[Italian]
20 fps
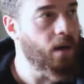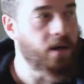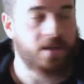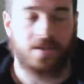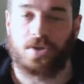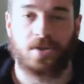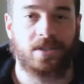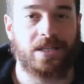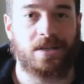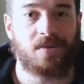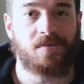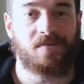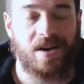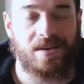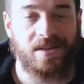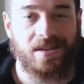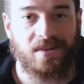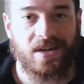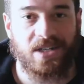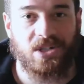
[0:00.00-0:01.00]
sono stati
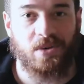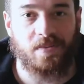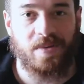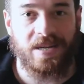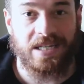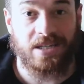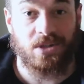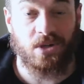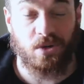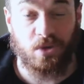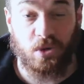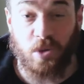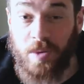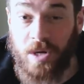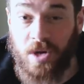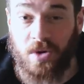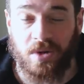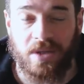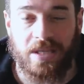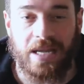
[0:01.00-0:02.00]
veramente una sorpresa, sono
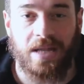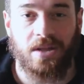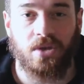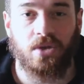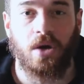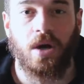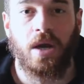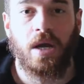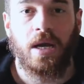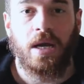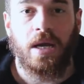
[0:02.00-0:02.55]
super contento